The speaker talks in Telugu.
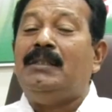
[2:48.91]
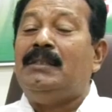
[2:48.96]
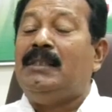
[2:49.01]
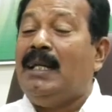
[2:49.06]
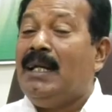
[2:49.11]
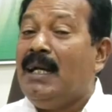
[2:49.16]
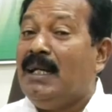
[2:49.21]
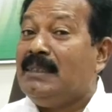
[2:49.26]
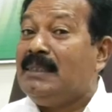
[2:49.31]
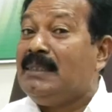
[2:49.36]

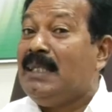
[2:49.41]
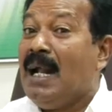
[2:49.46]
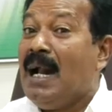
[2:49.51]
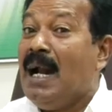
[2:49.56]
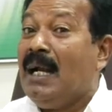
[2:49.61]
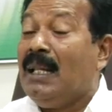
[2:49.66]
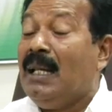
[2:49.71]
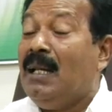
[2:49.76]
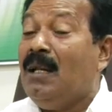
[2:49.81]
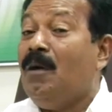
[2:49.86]
జరిగిన
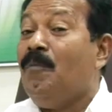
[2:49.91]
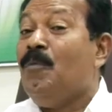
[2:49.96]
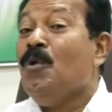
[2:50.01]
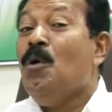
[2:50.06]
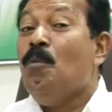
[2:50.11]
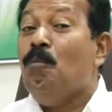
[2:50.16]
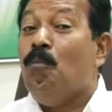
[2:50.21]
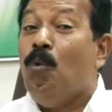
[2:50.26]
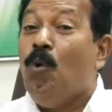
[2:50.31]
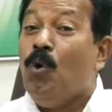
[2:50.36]
సంఘటన
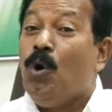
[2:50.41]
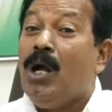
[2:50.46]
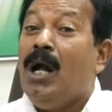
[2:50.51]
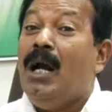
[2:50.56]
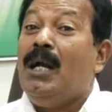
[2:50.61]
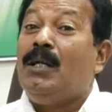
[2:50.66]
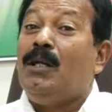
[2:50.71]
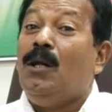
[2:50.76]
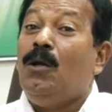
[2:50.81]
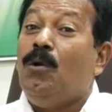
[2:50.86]
మూడు
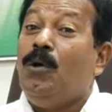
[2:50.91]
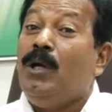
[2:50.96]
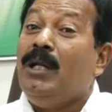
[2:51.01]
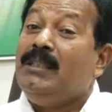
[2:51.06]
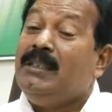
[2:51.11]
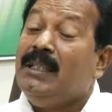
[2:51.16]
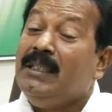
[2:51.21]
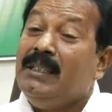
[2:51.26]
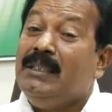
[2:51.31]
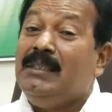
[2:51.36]
గంటల్లోనే
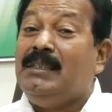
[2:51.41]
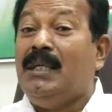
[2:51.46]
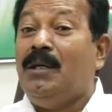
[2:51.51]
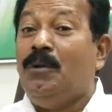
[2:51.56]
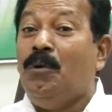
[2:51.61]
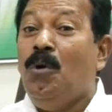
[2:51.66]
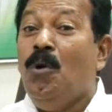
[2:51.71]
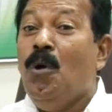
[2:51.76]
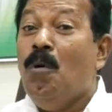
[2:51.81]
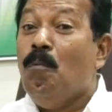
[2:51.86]

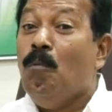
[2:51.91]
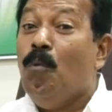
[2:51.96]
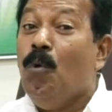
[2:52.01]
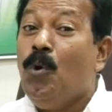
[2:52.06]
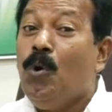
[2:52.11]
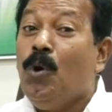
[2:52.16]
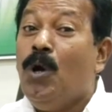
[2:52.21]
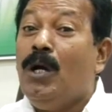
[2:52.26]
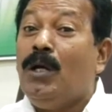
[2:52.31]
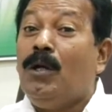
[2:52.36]
ఛేదించారు
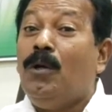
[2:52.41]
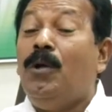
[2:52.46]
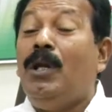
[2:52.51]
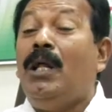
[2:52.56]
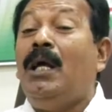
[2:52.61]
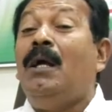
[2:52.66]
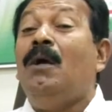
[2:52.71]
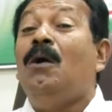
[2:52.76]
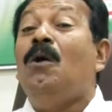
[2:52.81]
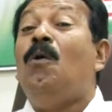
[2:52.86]
మూడు
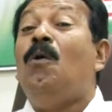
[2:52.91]
గంటలోనే